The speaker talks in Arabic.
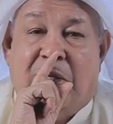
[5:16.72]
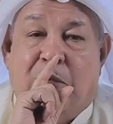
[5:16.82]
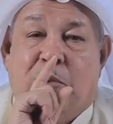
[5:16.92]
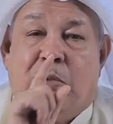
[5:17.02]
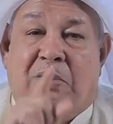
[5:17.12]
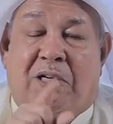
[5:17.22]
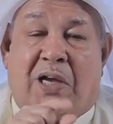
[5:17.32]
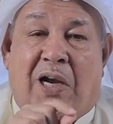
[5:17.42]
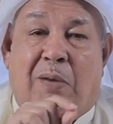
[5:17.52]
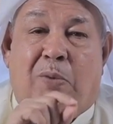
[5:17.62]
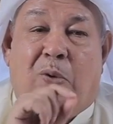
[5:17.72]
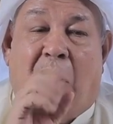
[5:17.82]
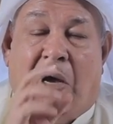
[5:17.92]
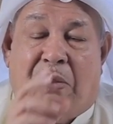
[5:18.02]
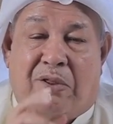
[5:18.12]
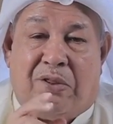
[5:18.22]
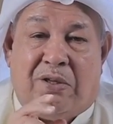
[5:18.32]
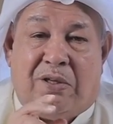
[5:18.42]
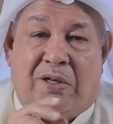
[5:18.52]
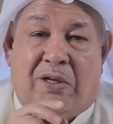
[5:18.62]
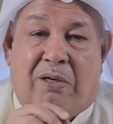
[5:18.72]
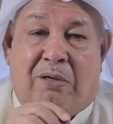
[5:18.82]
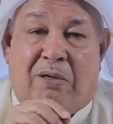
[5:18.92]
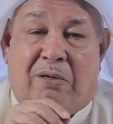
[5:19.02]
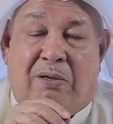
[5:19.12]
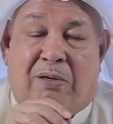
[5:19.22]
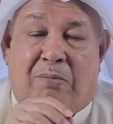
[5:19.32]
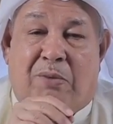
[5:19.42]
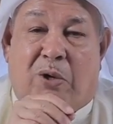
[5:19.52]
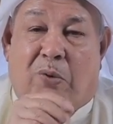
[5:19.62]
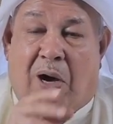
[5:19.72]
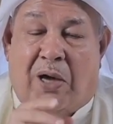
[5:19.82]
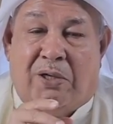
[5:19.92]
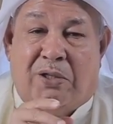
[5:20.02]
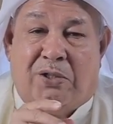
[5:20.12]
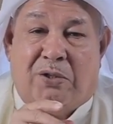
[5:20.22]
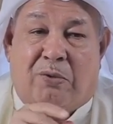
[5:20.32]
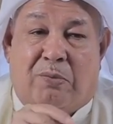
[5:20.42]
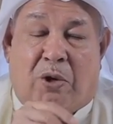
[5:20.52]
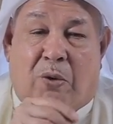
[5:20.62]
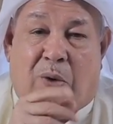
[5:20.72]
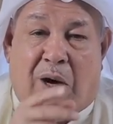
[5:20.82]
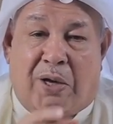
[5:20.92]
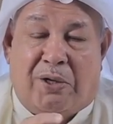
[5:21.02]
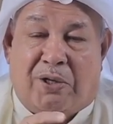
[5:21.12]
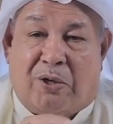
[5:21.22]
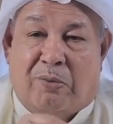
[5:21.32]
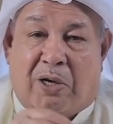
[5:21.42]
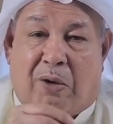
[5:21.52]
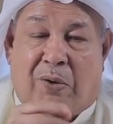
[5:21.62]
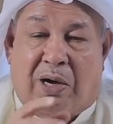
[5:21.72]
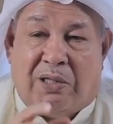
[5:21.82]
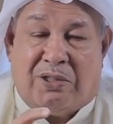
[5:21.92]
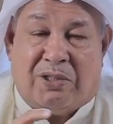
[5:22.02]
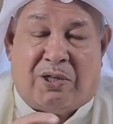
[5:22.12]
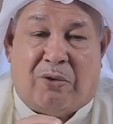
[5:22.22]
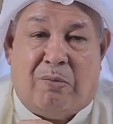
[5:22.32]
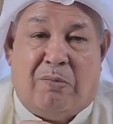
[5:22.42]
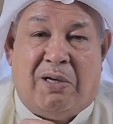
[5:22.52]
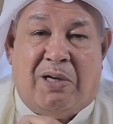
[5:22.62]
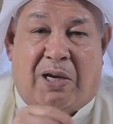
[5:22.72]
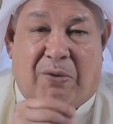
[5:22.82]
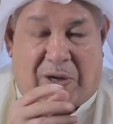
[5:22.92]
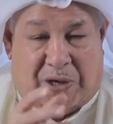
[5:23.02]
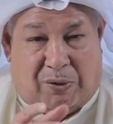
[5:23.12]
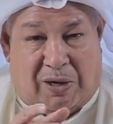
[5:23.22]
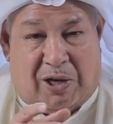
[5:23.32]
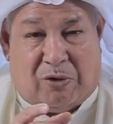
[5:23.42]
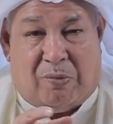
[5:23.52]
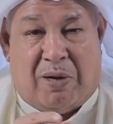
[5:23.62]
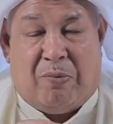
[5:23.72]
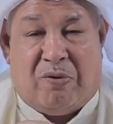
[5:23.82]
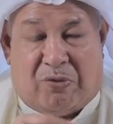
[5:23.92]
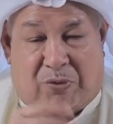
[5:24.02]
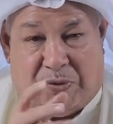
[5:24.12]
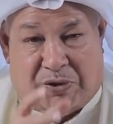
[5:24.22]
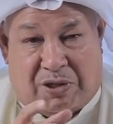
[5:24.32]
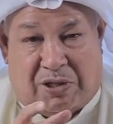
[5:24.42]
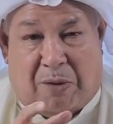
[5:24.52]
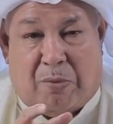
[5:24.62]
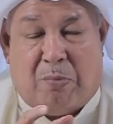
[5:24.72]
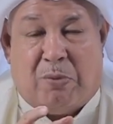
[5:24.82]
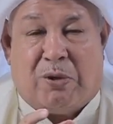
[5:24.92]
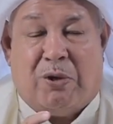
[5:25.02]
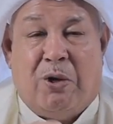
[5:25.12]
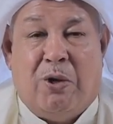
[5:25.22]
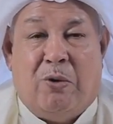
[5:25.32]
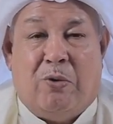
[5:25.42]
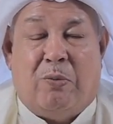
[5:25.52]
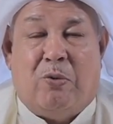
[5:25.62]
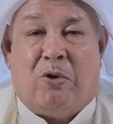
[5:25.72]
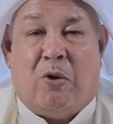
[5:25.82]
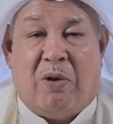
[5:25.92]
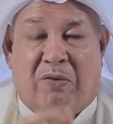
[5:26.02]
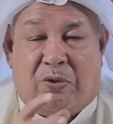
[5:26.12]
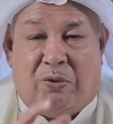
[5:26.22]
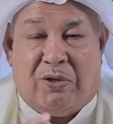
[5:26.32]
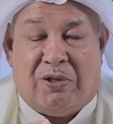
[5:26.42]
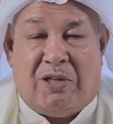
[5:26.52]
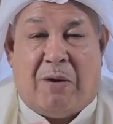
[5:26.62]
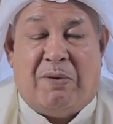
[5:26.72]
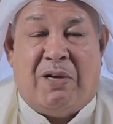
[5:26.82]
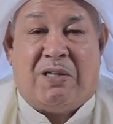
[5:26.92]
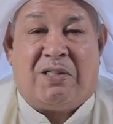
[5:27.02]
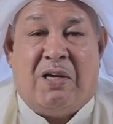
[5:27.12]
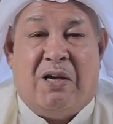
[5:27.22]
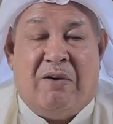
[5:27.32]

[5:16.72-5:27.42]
انه يصبح كلام الواعظ من اخوانك او من اخوانك او من خواتك او من يعني وقعوا عليك وما يبون يفضحونك قدام امك وابوك وما يفضحونك قدام الناس